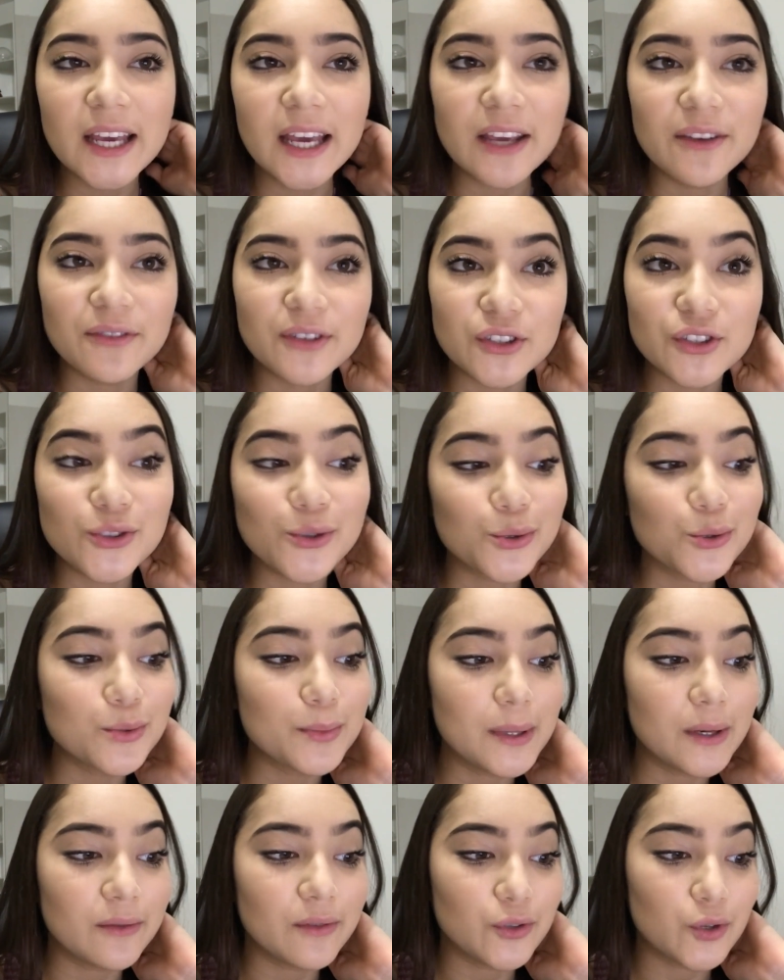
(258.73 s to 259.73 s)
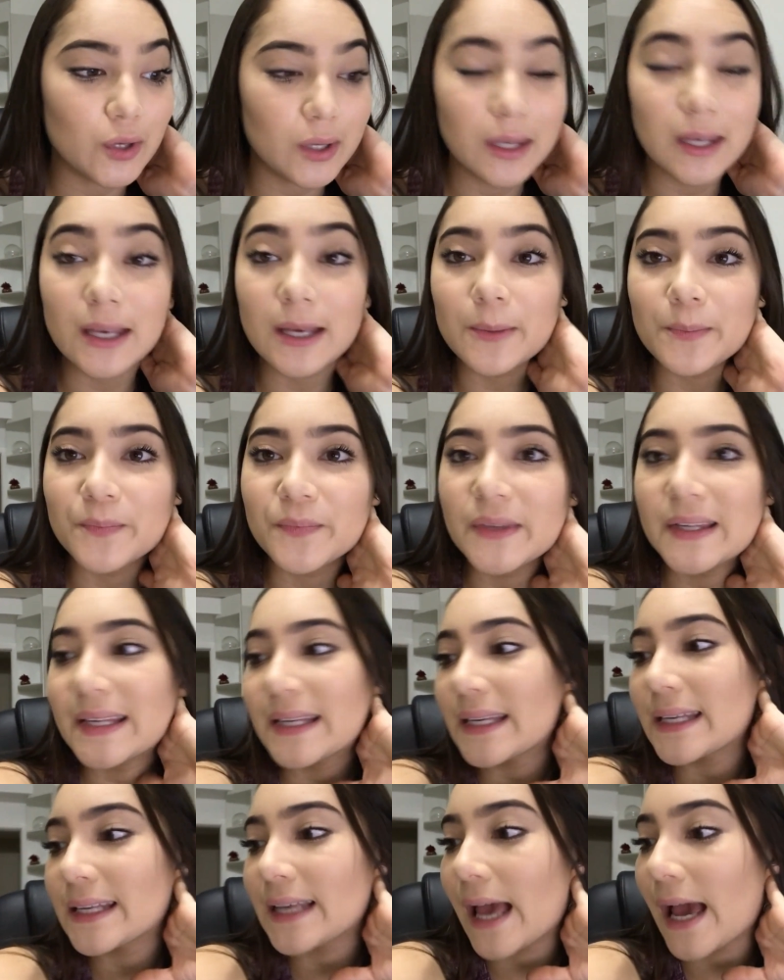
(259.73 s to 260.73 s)
Enfim, estou subindo o vídeo aqui
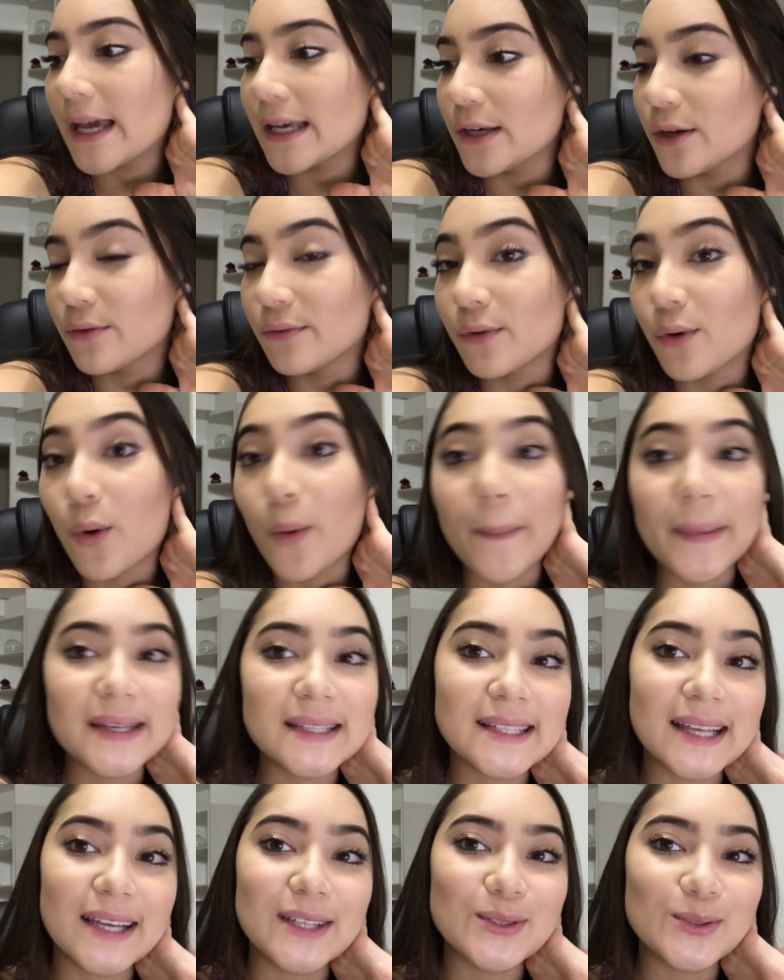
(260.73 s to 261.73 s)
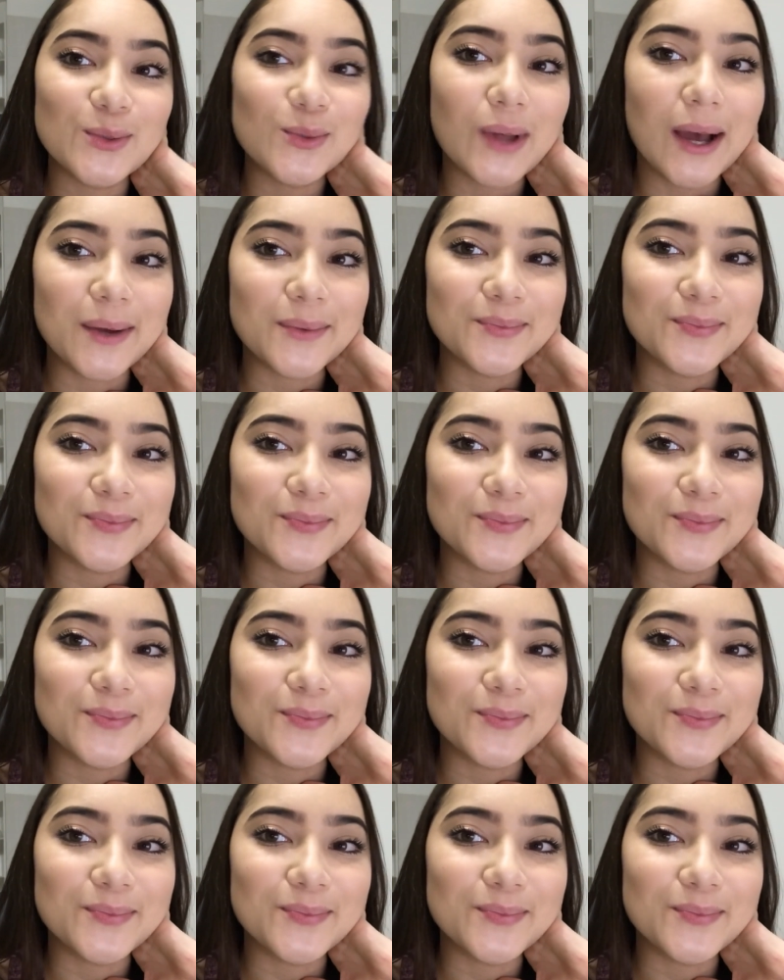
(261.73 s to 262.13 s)
e aí eu vou começar a estudar.